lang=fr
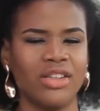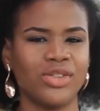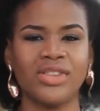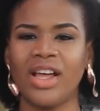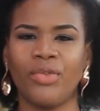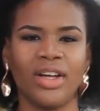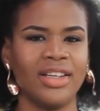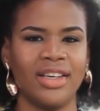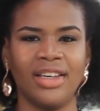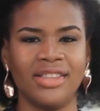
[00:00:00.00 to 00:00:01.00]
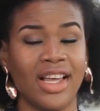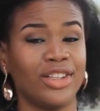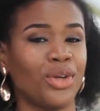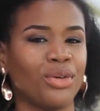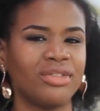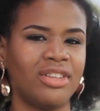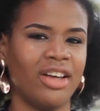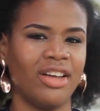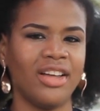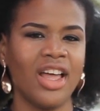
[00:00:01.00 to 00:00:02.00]
sans avoir des attentes,
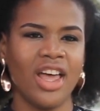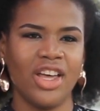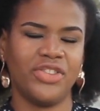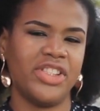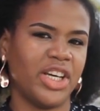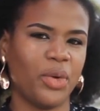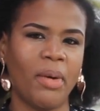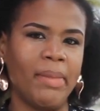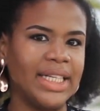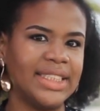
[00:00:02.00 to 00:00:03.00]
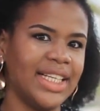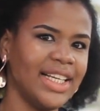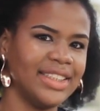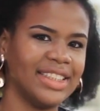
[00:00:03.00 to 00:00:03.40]
je vais dire quoi, malsaines.